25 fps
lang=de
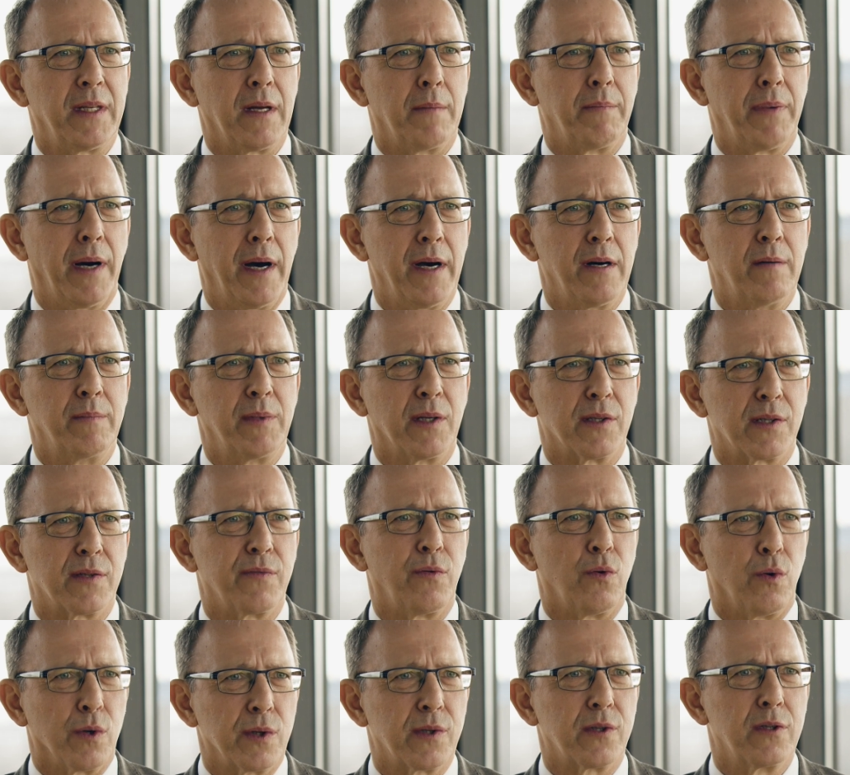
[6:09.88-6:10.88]
mit dabei, um das
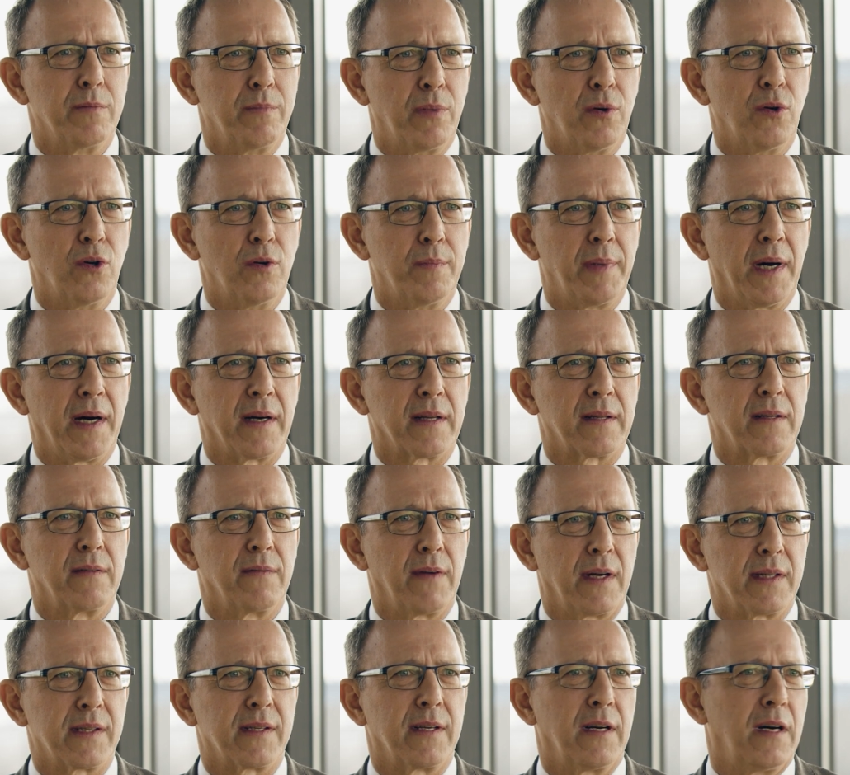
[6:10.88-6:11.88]
vor Ort zu
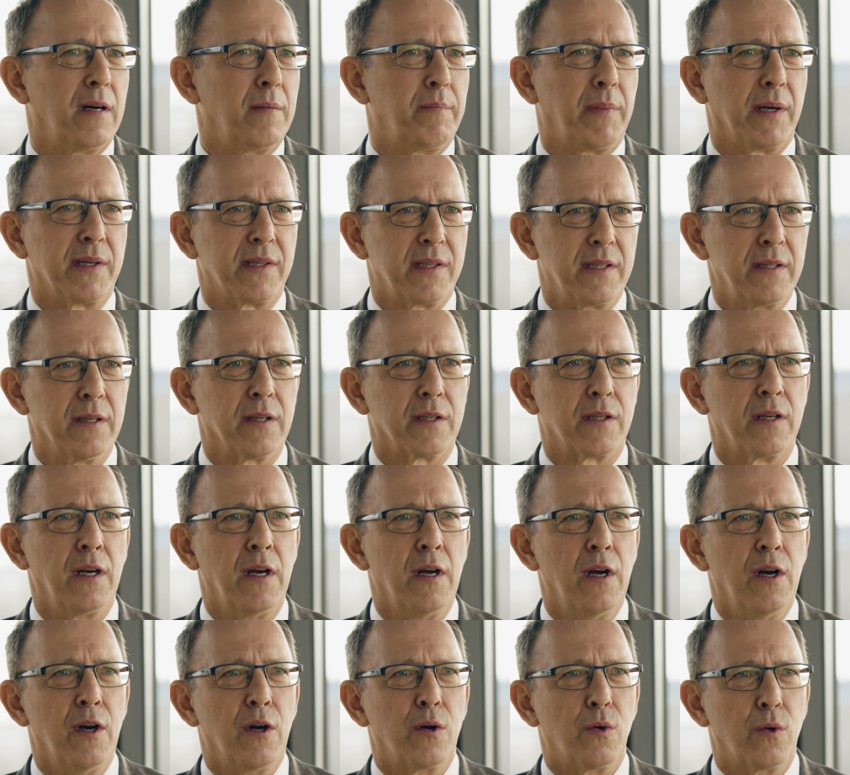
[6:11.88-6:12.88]
beobachten, was da passiert
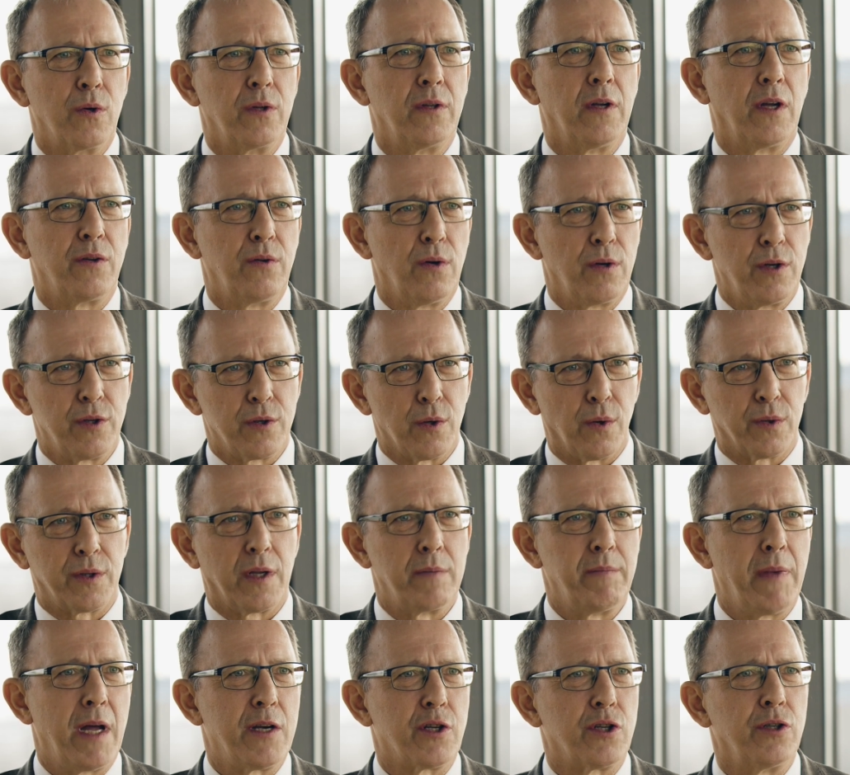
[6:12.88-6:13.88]
und natürlich auch
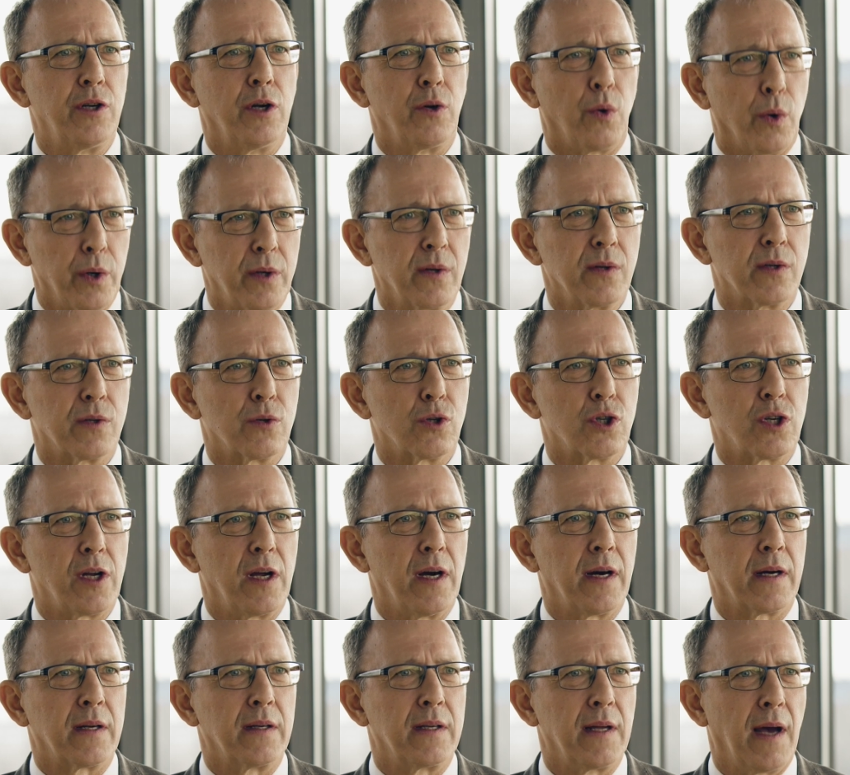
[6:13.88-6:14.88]
den Menschen den Rücken zu
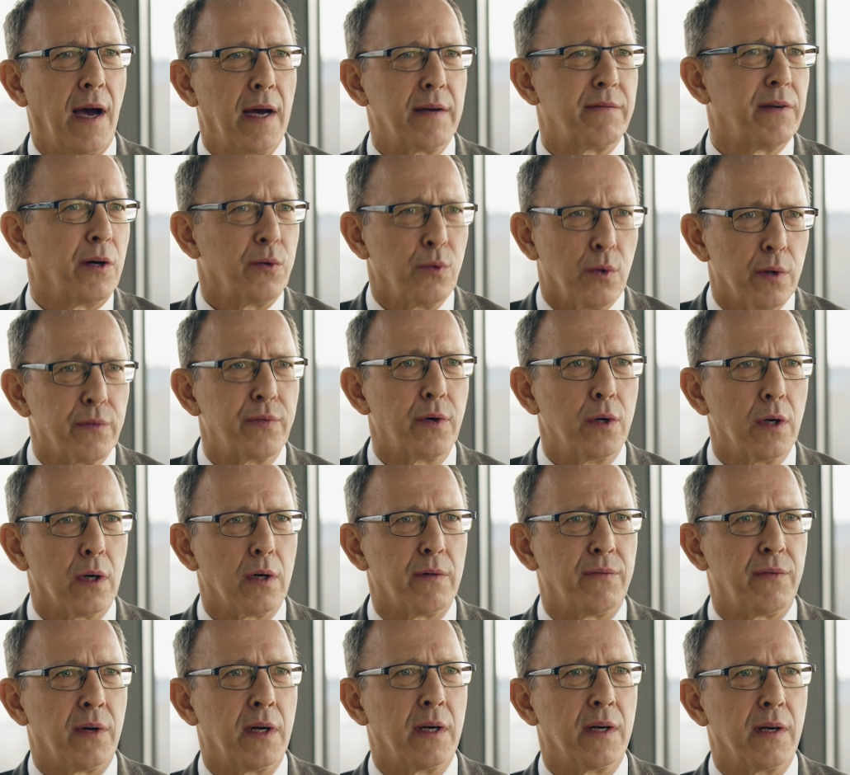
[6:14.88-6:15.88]
stärken, die einfach nur für ihr
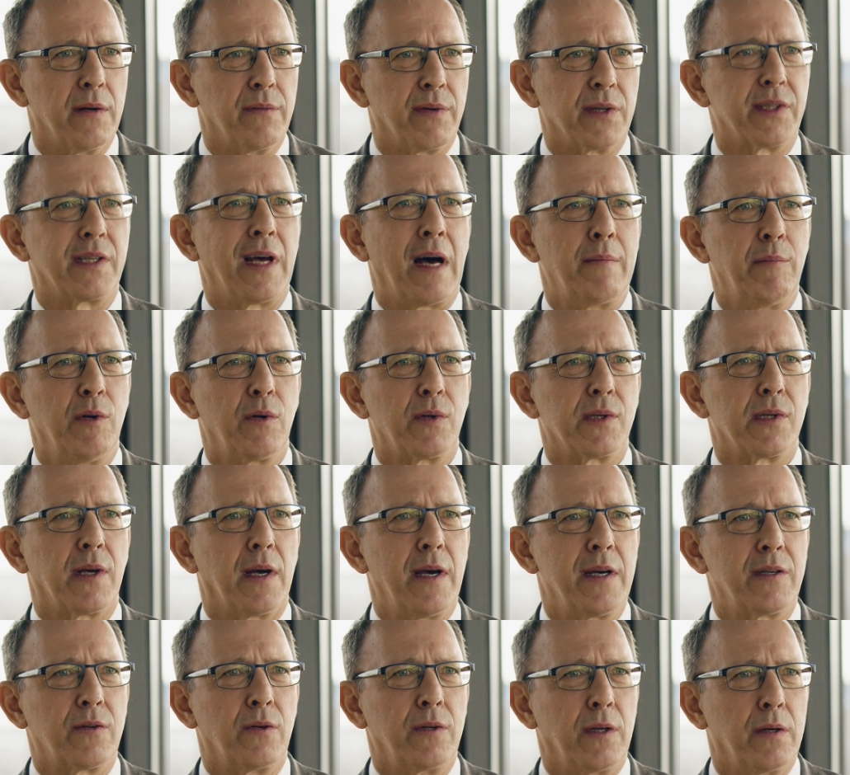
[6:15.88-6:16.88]

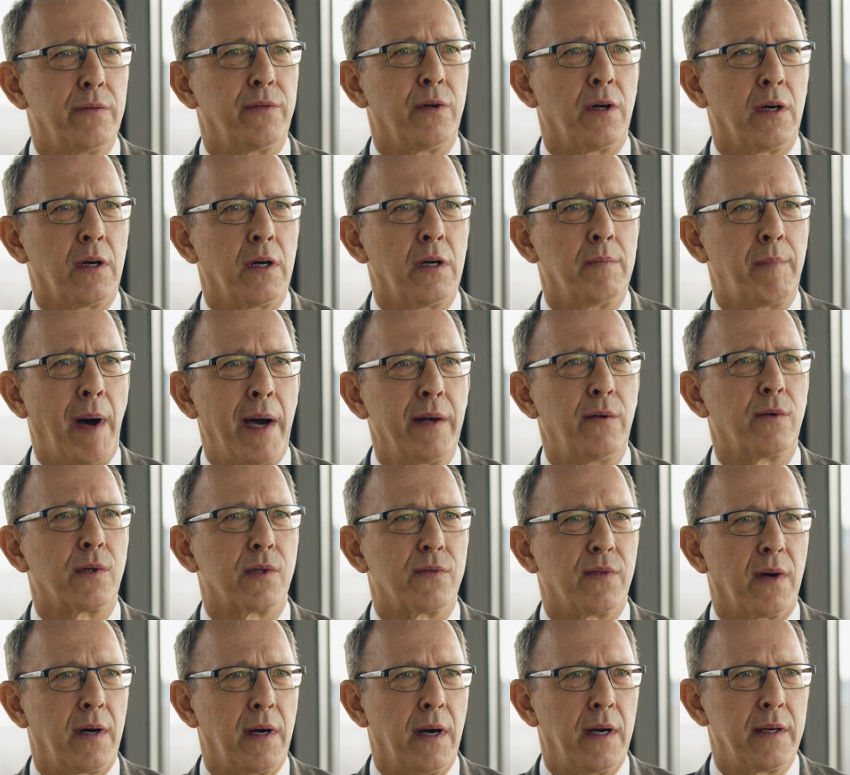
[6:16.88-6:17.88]
Versammlungsrecht und für ihre
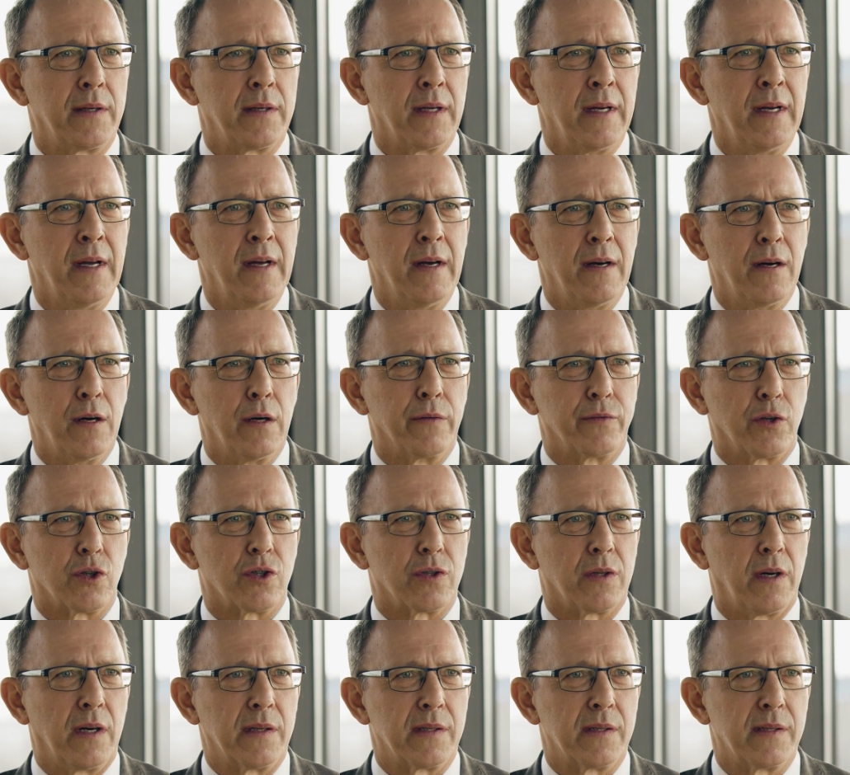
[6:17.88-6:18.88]
Meinungsfreiheit auf der
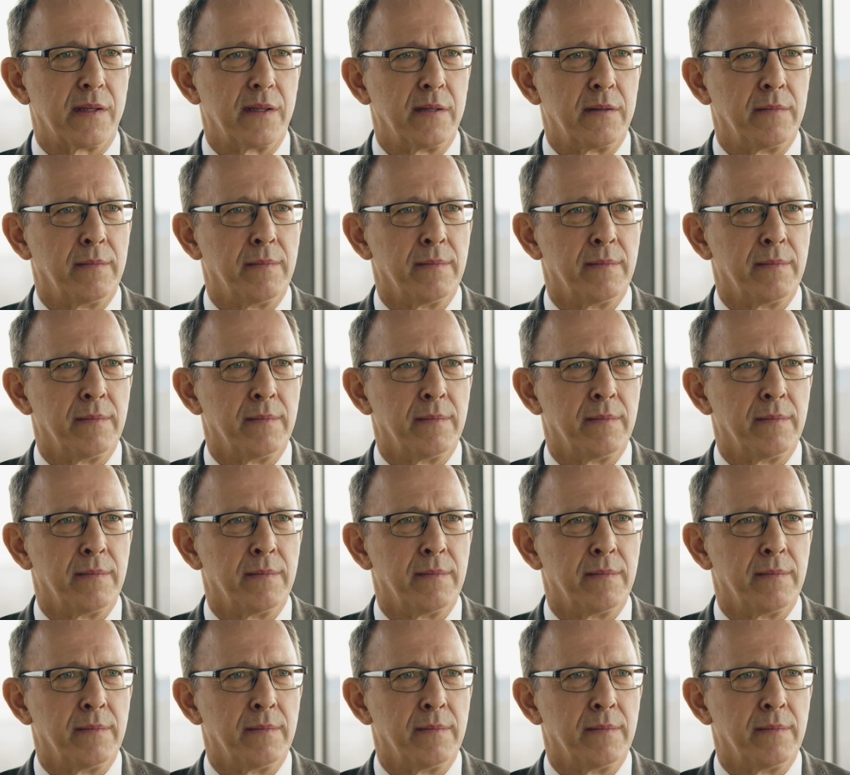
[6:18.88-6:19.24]
Straße sind.